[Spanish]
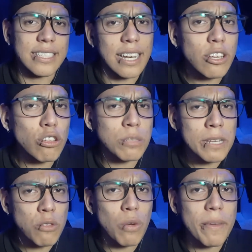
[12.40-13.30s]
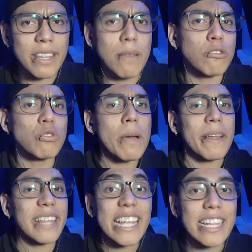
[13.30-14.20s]
Desde el año 2009 tenemos una
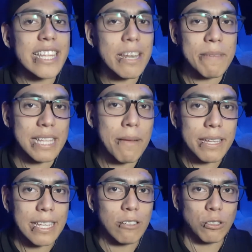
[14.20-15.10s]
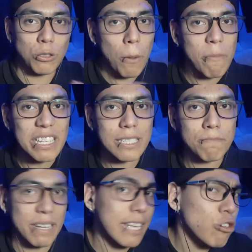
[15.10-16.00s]
batalla interminable de los
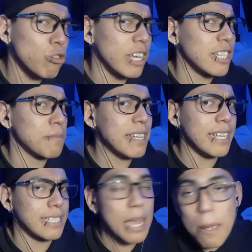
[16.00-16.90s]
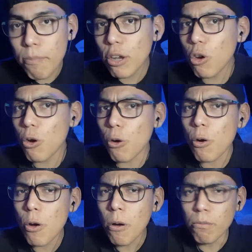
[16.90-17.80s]
zombies peleando contra las plantas,
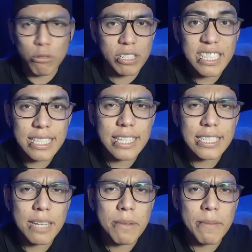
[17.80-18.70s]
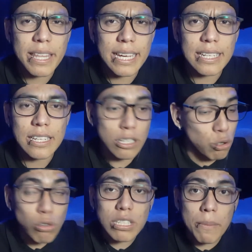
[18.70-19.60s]
pero ¿por qué se da esta mamada?
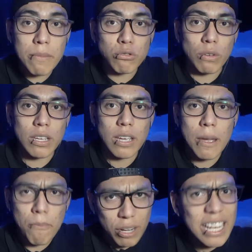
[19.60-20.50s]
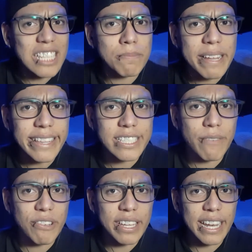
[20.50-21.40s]
No lo sabemos, güey. ¿Por qué las plantas
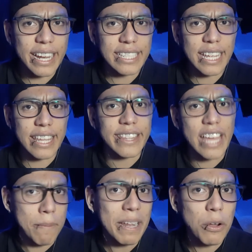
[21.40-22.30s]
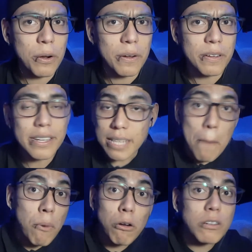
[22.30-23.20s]
defienden la casa de David Loco?
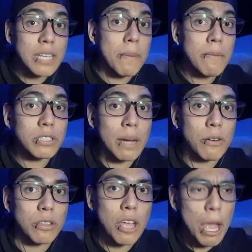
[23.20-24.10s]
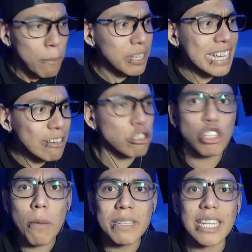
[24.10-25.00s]
Tampoco lo sabemos, cabrón. ¿Por qué los
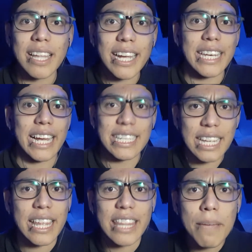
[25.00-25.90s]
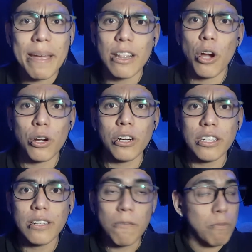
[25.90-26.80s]
zombies atacan la casa de David
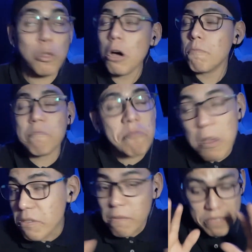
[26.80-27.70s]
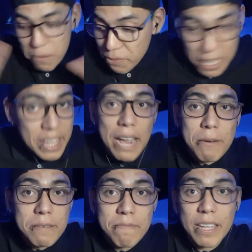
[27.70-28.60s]
Loco? No, no, no, ni puta idea,
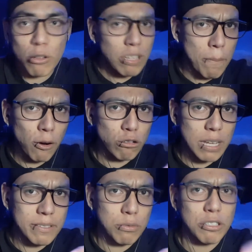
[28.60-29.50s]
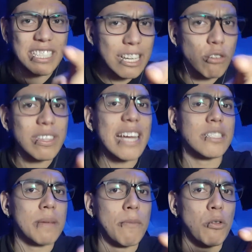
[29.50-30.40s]
güey. Y tú tampoco lo sabes, güey. Así que no te
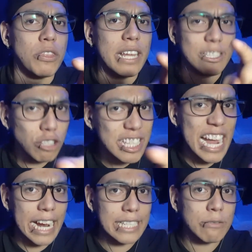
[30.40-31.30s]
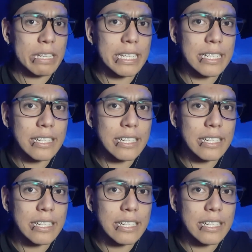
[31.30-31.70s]
hagas, mamón. No te hagas, güey.